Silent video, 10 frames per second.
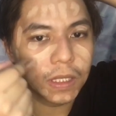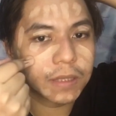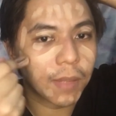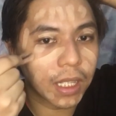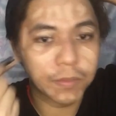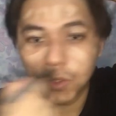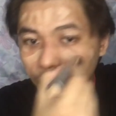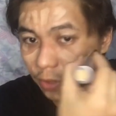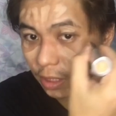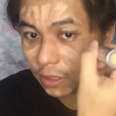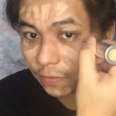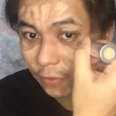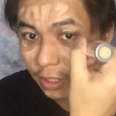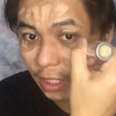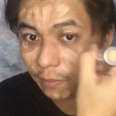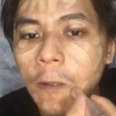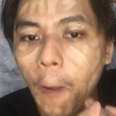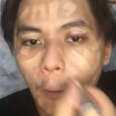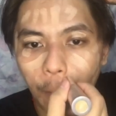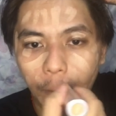is pick up tutorials for them
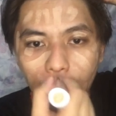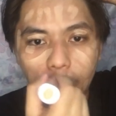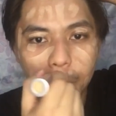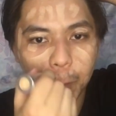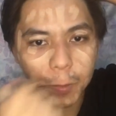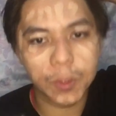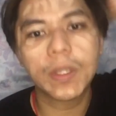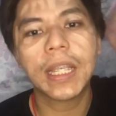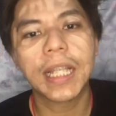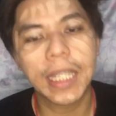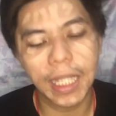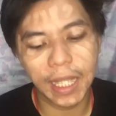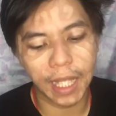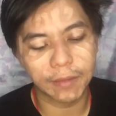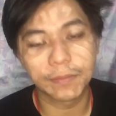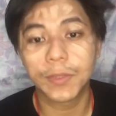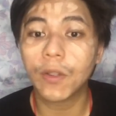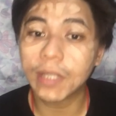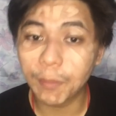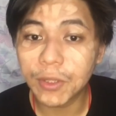no so yan ganyan lang
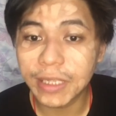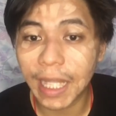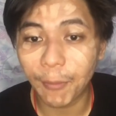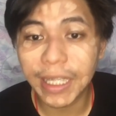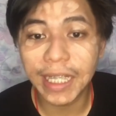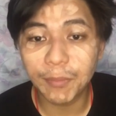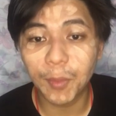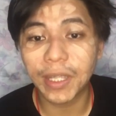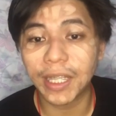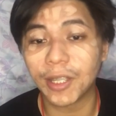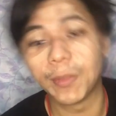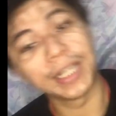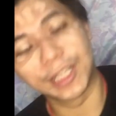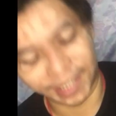so tapos na pwede kang kumakain ka din